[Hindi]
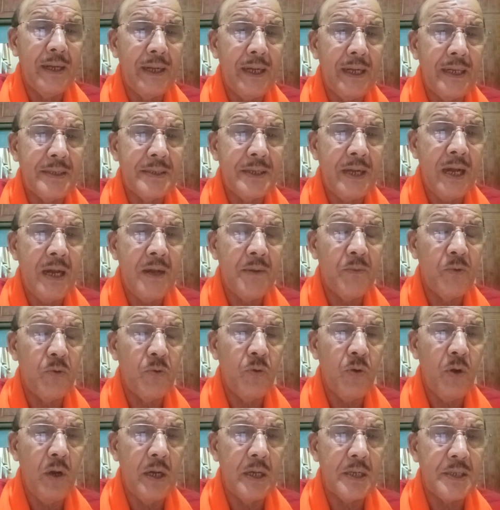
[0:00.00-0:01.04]
कैसा
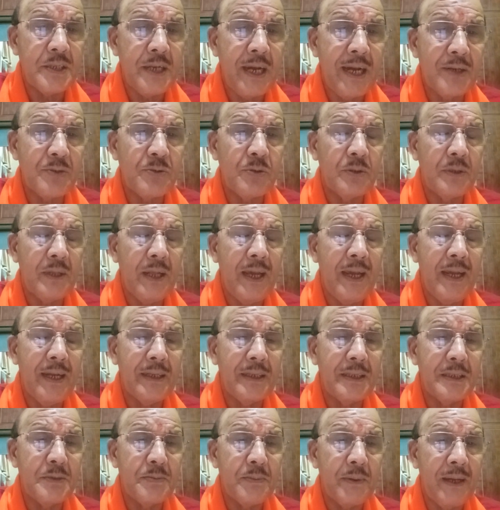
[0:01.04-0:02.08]
हमको एहसास होता है
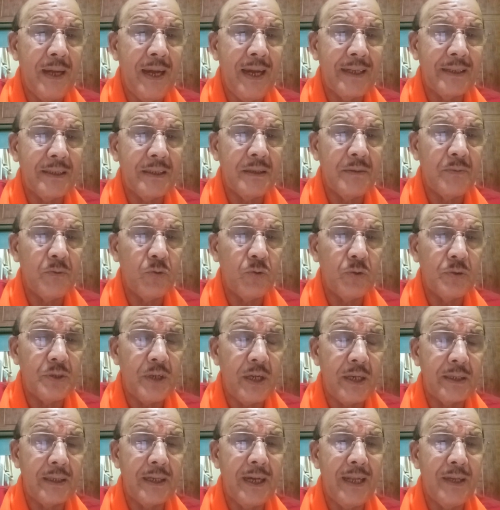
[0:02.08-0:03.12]
किस प्रकार की हमको
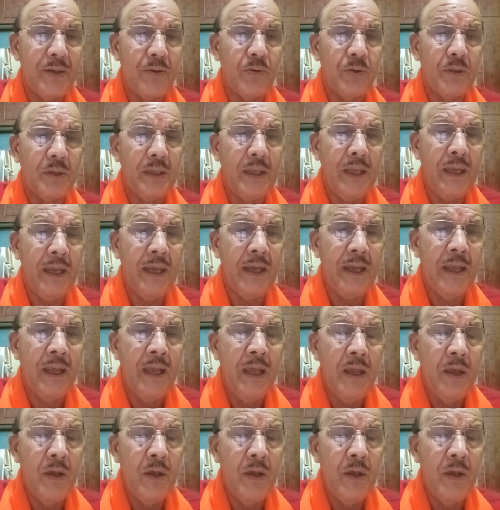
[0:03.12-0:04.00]
जानकारी होती है